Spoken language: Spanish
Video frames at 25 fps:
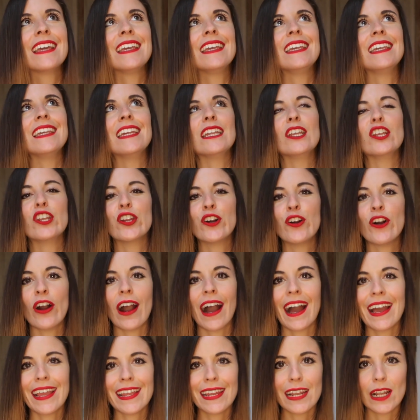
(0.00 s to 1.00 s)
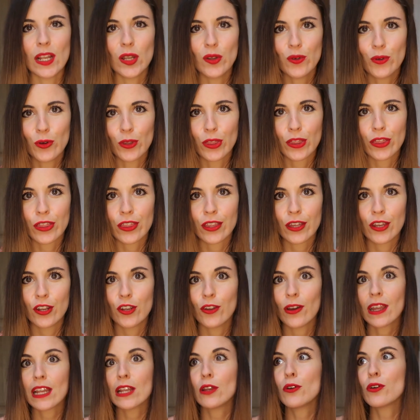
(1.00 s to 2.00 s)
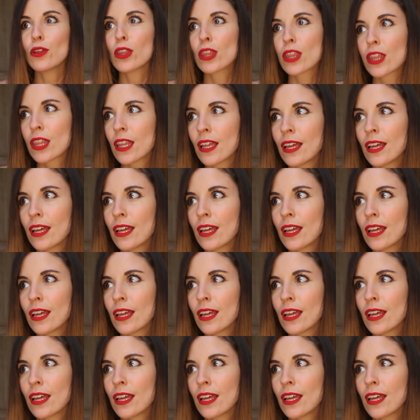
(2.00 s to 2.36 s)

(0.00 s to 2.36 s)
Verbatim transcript: y no hay luz. No hay luz.